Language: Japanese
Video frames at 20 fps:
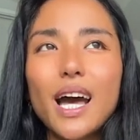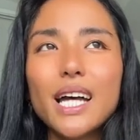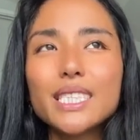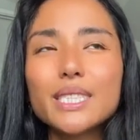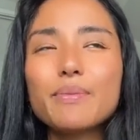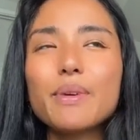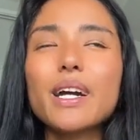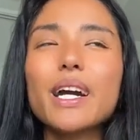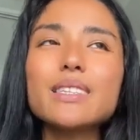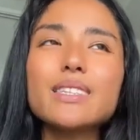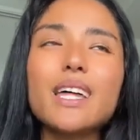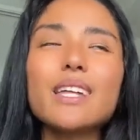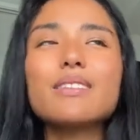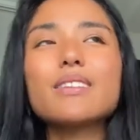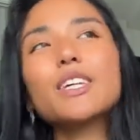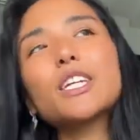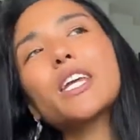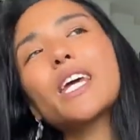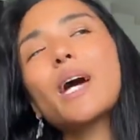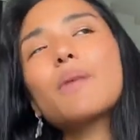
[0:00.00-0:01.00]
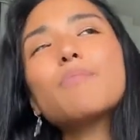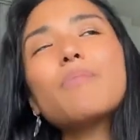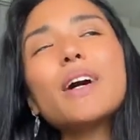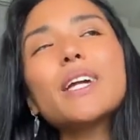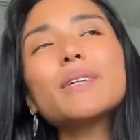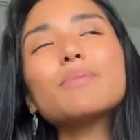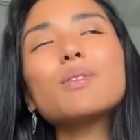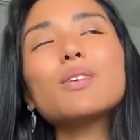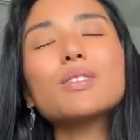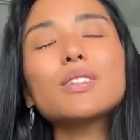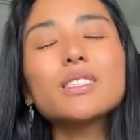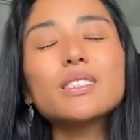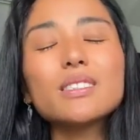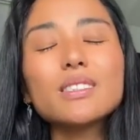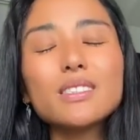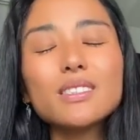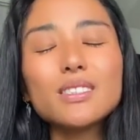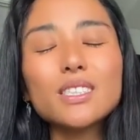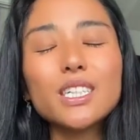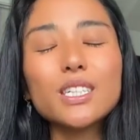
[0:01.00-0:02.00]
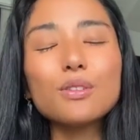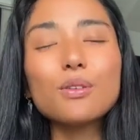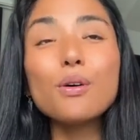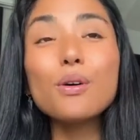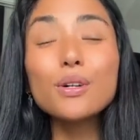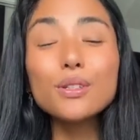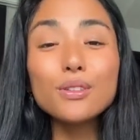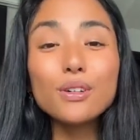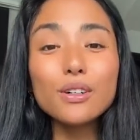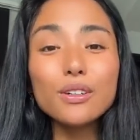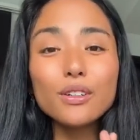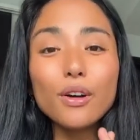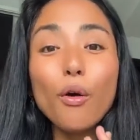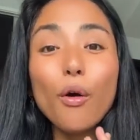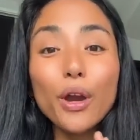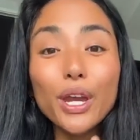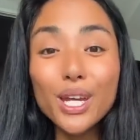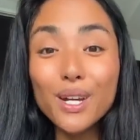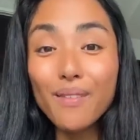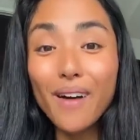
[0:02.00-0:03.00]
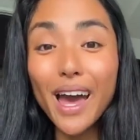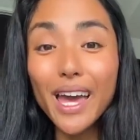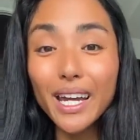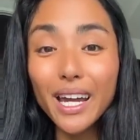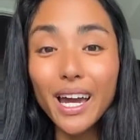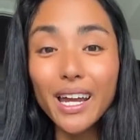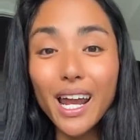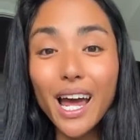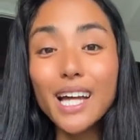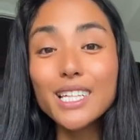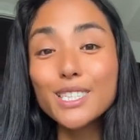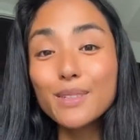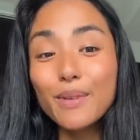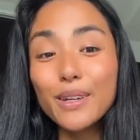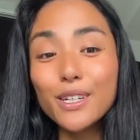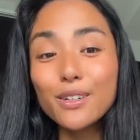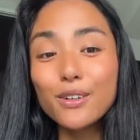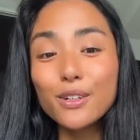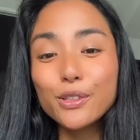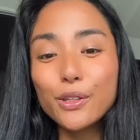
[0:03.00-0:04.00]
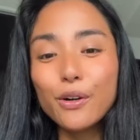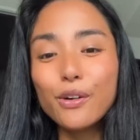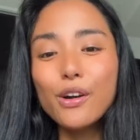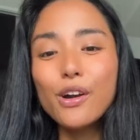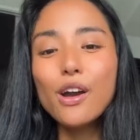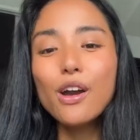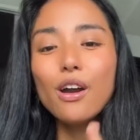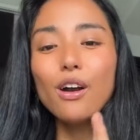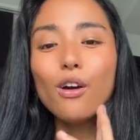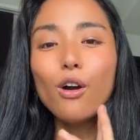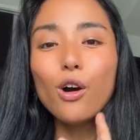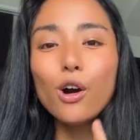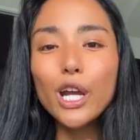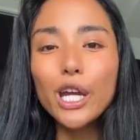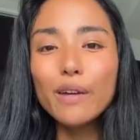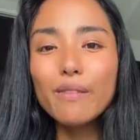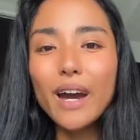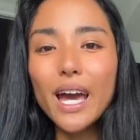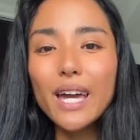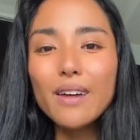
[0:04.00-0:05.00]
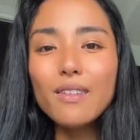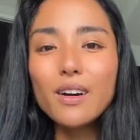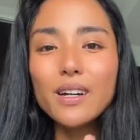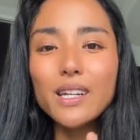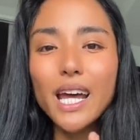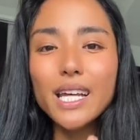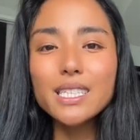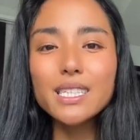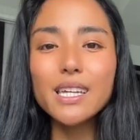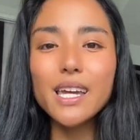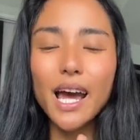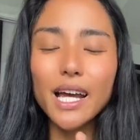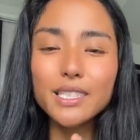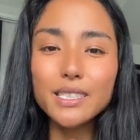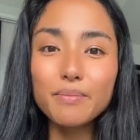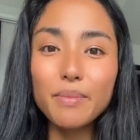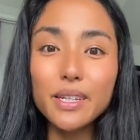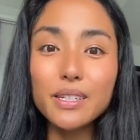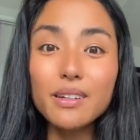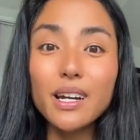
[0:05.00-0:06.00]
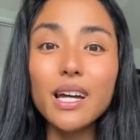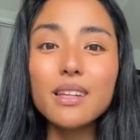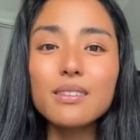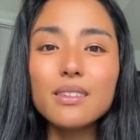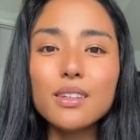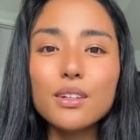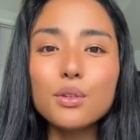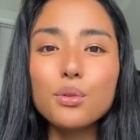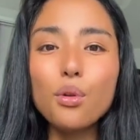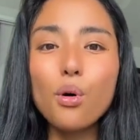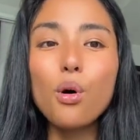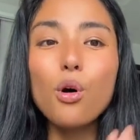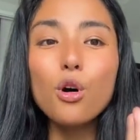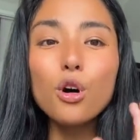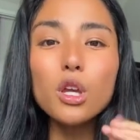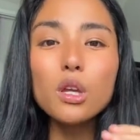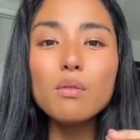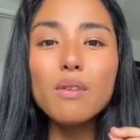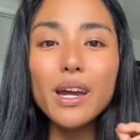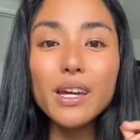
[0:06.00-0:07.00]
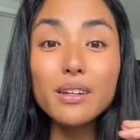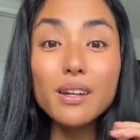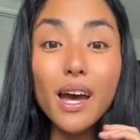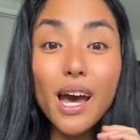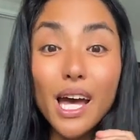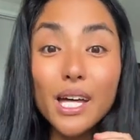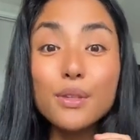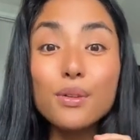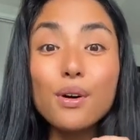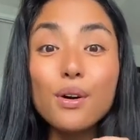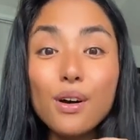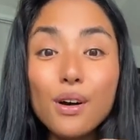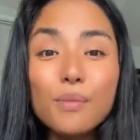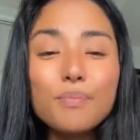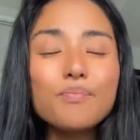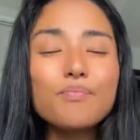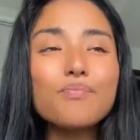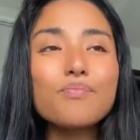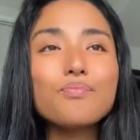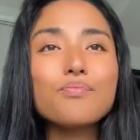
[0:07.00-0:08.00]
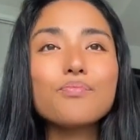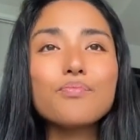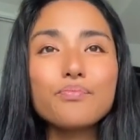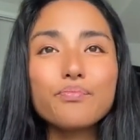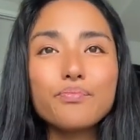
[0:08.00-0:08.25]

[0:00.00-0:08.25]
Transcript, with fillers: 始め方っていうのは、やっぱりもう昨日のお祝いから始めること。お祝いをなぜ始めるかっていうと、お祝いの波動